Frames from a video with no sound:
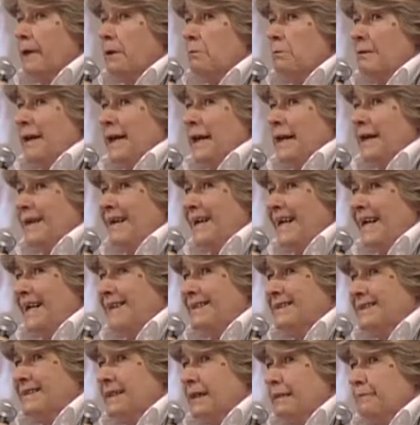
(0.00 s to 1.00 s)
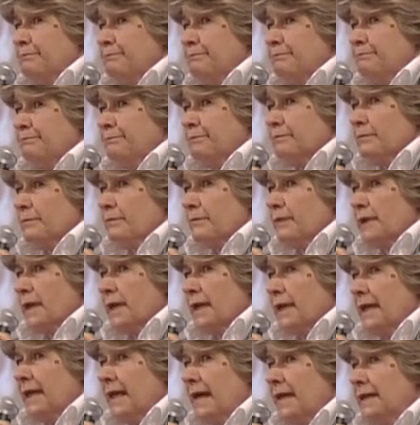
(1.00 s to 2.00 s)
Ma l'altra
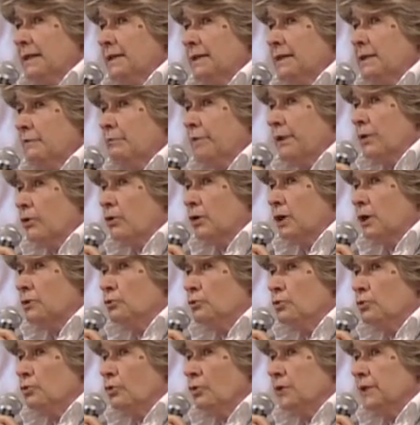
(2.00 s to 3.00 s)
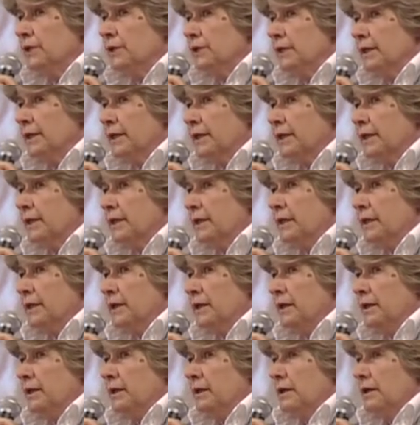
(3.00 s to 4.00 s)
grande parola d'ordine
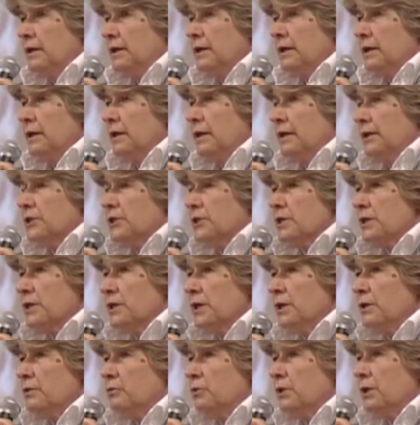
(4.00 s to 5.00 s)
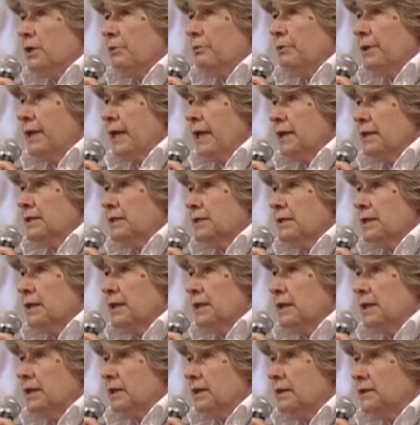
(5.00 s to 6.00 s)
che eh, c'era in quelle
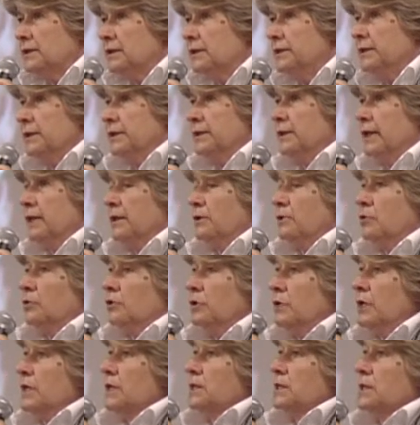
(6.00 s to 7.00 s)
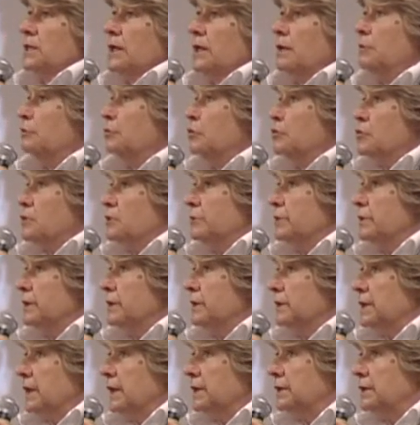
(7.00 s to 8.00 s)
piazze è che dignità è connessa alla
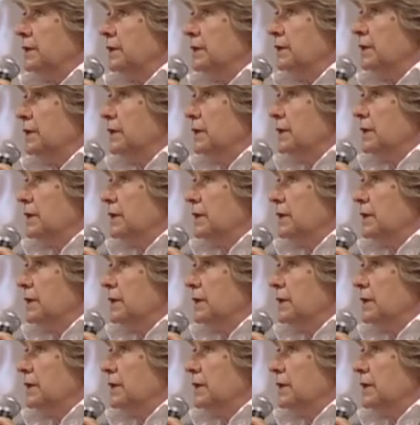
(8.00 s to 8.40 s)
possibilità di